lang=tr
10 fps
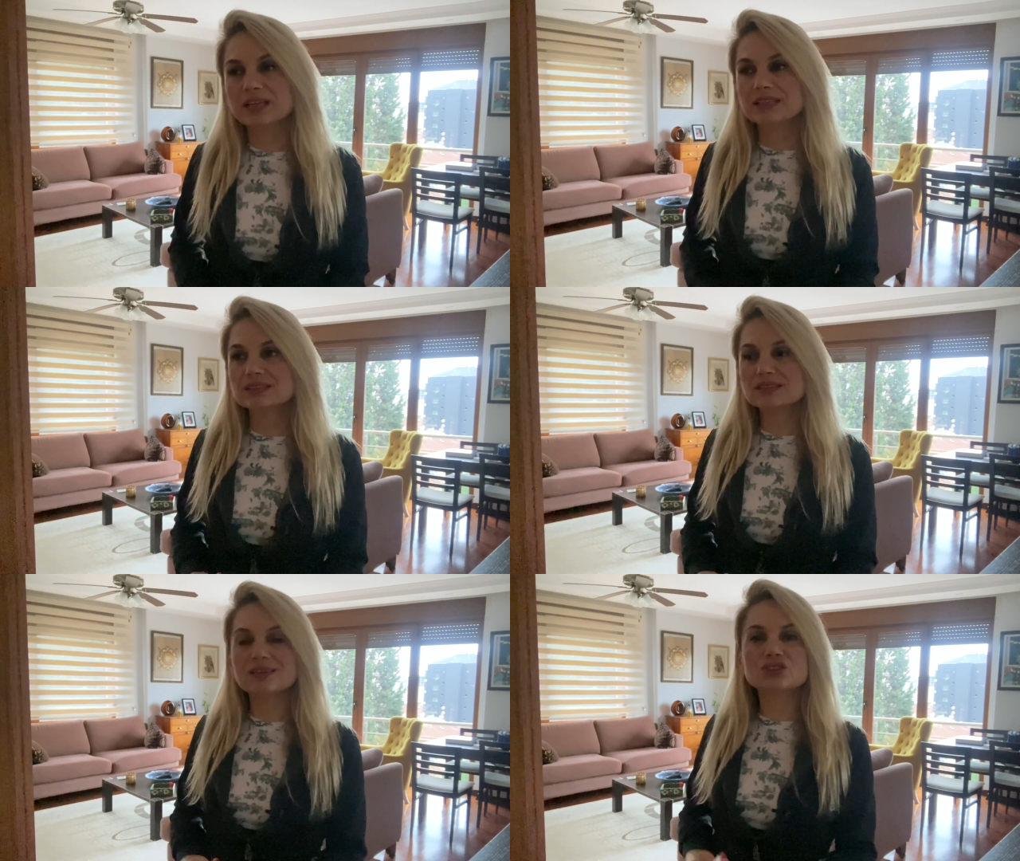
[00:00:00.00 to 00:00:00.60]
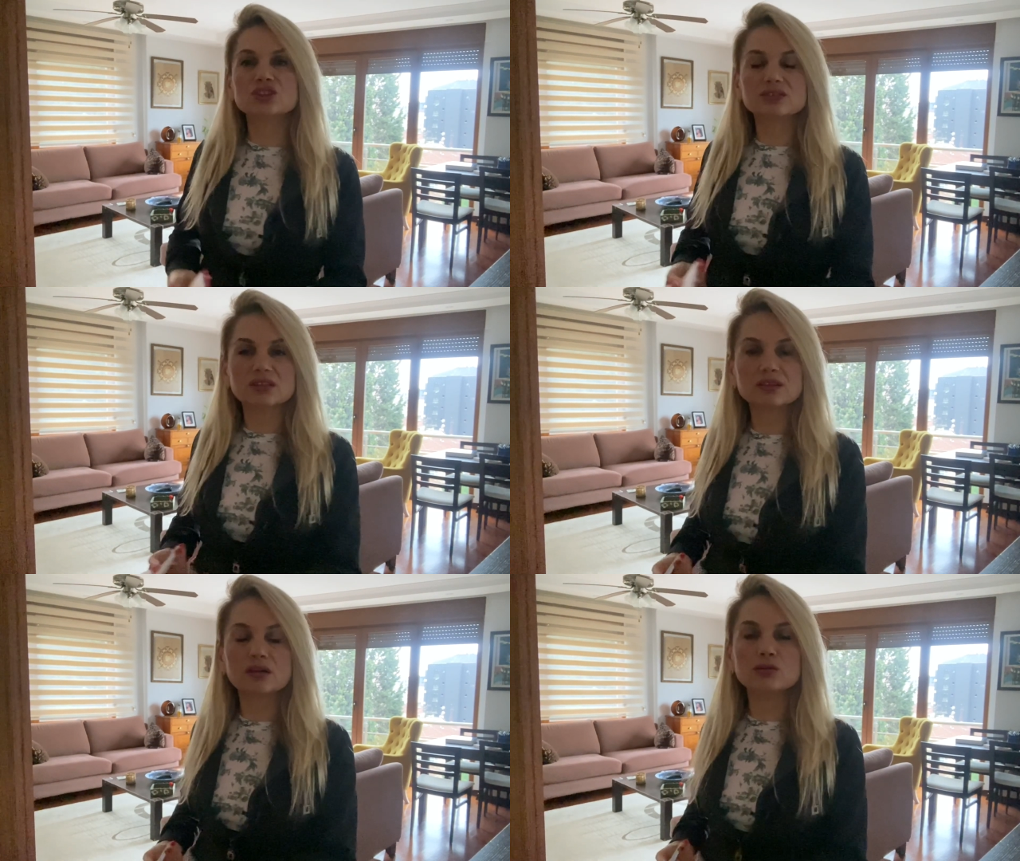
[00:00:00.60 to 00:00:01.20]
insanca
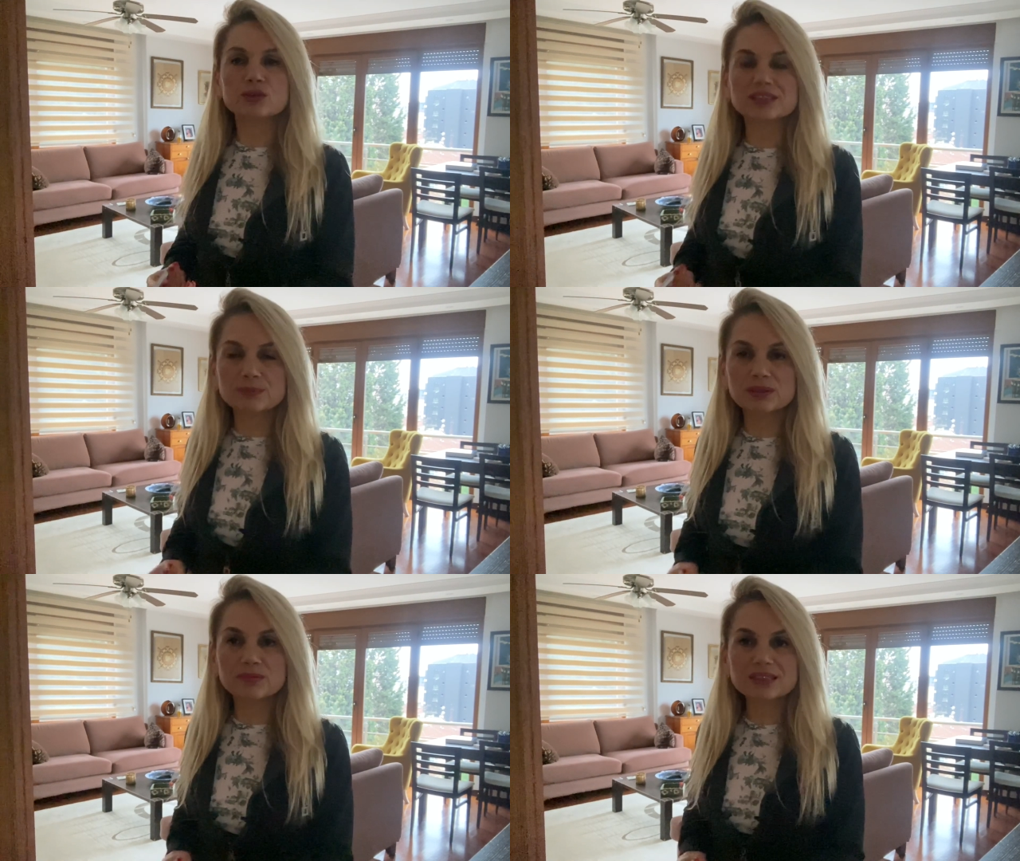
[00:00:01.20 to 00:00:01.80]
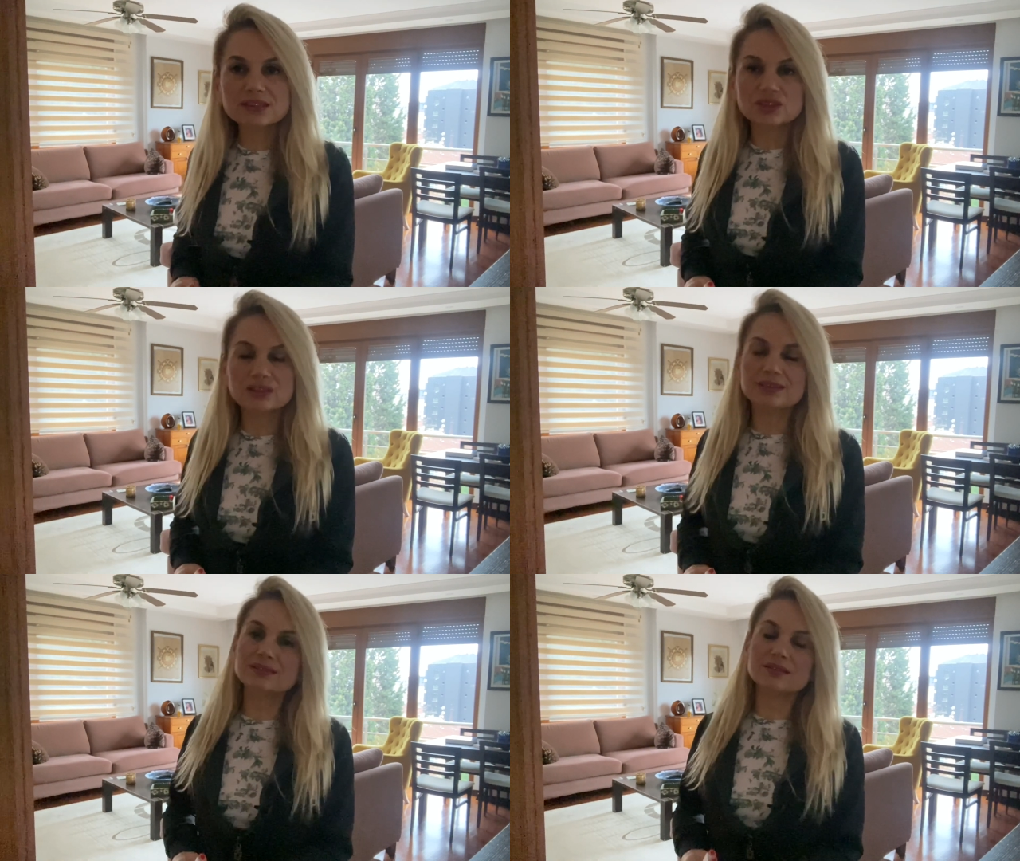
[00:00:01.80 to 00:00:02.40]
tasarruf edebilmek için
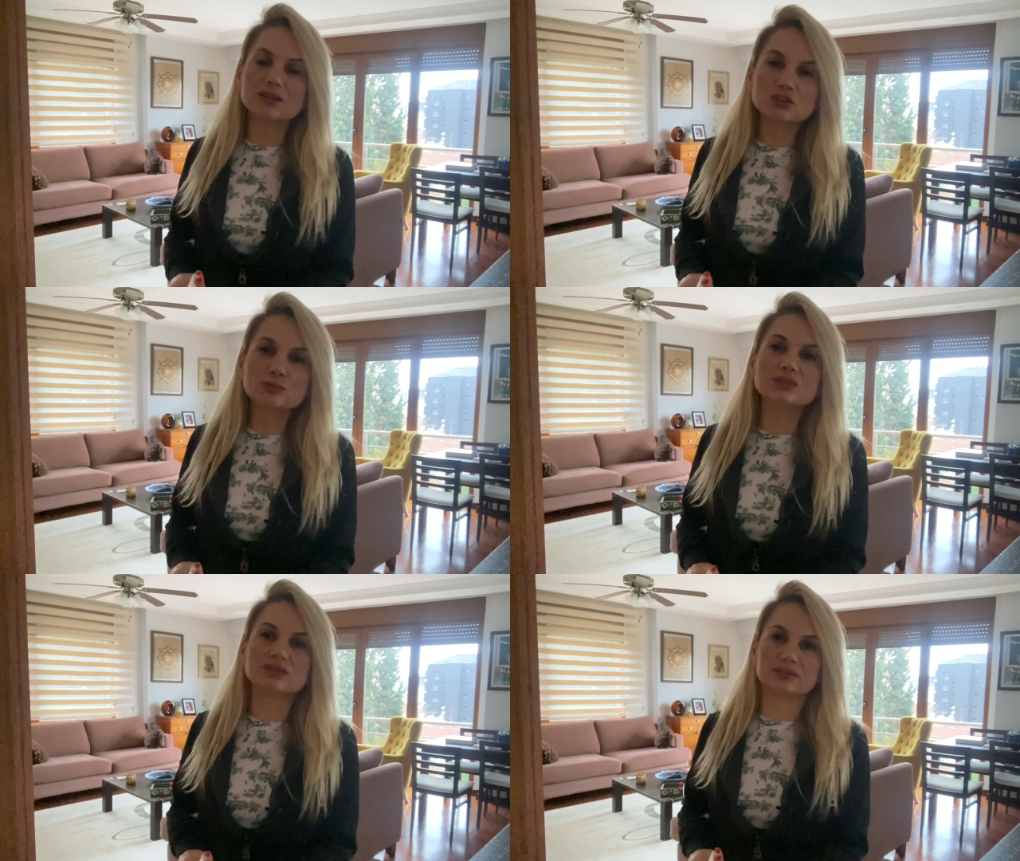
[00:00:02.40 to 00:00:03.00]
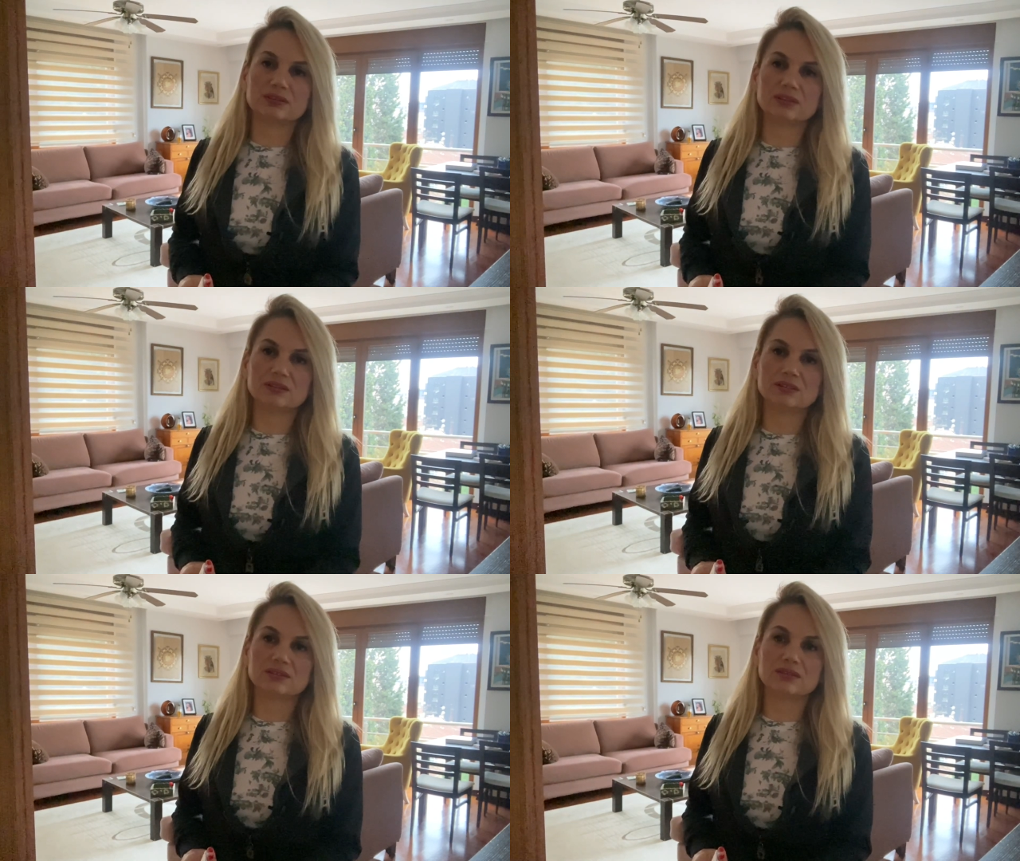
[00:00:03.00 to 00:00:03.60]
ihtiyacımız
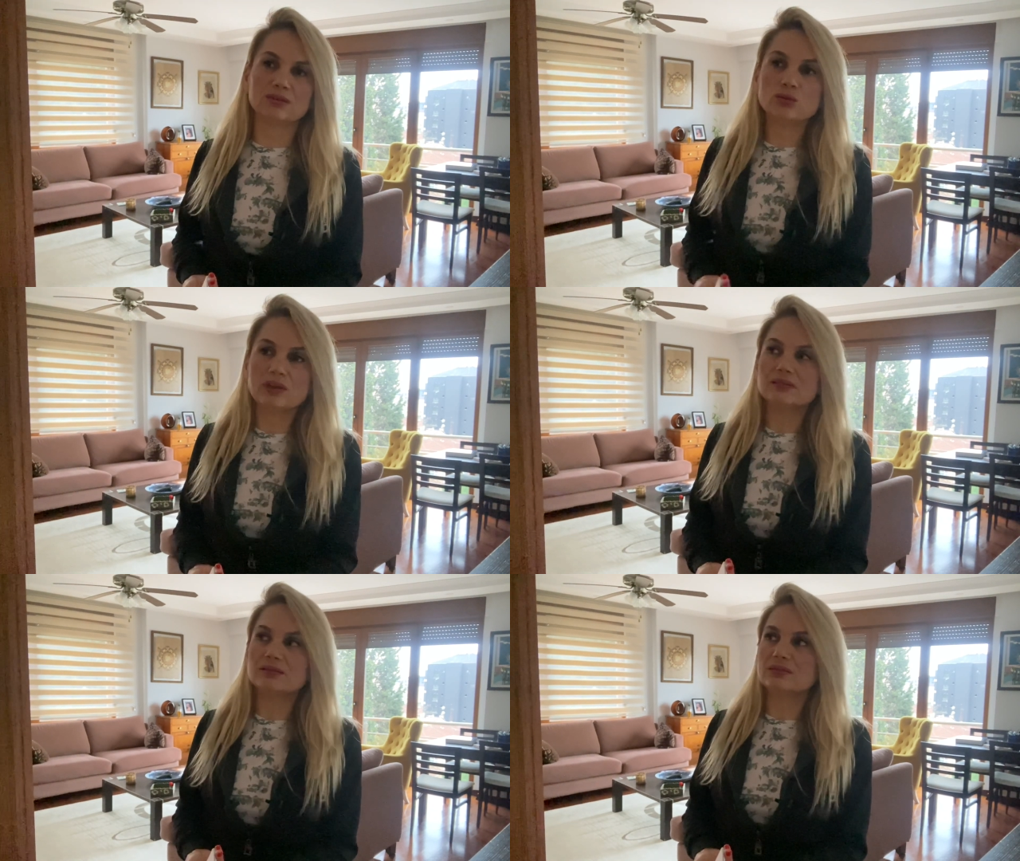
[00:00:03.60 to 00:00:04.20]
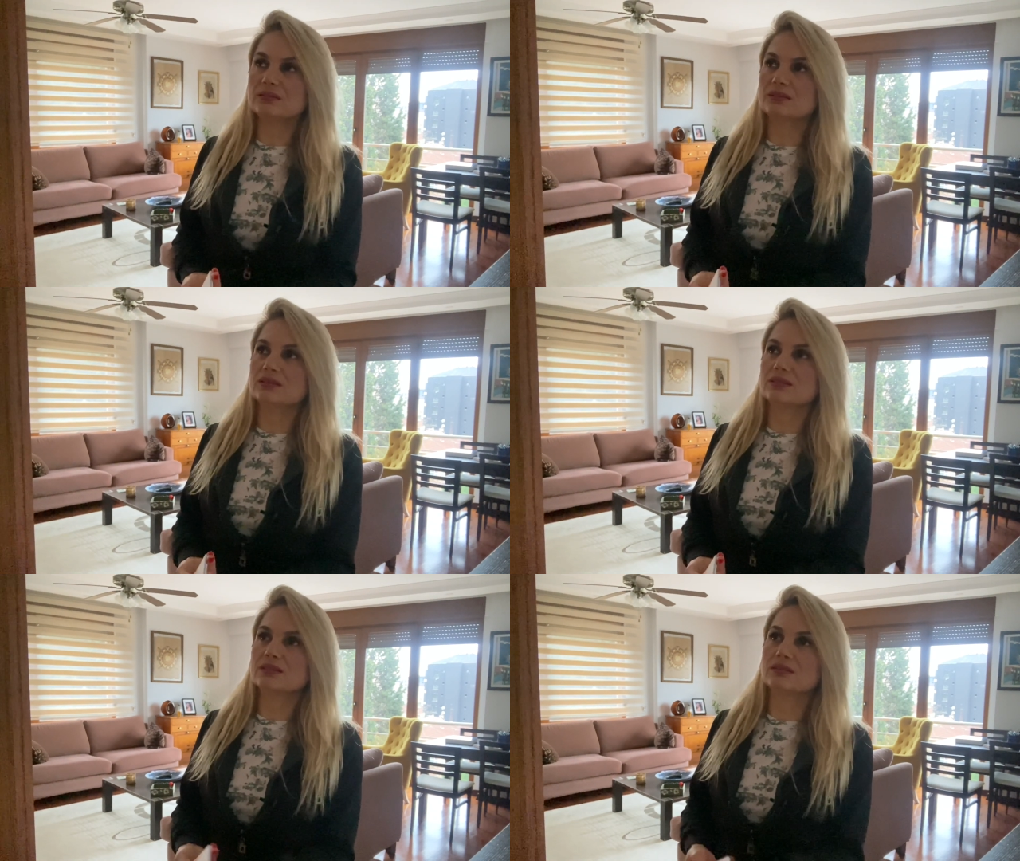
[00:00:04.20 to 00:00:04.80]
e, olan
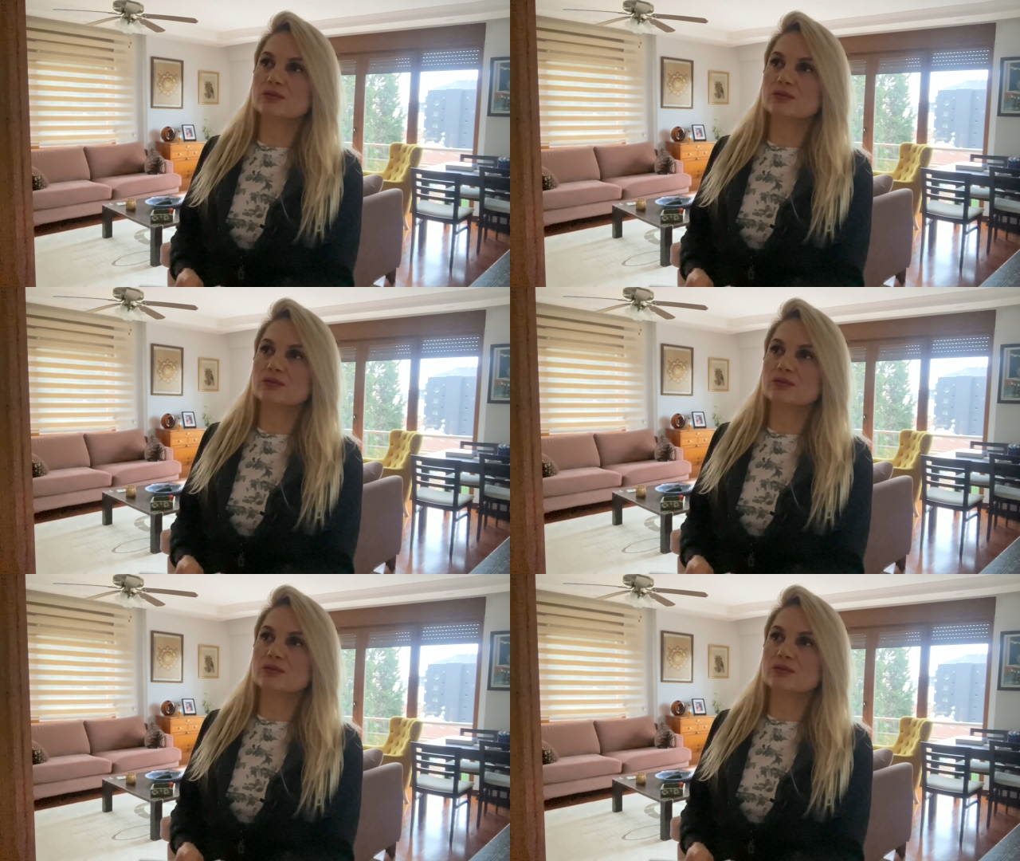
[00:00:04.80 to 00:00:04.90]
e,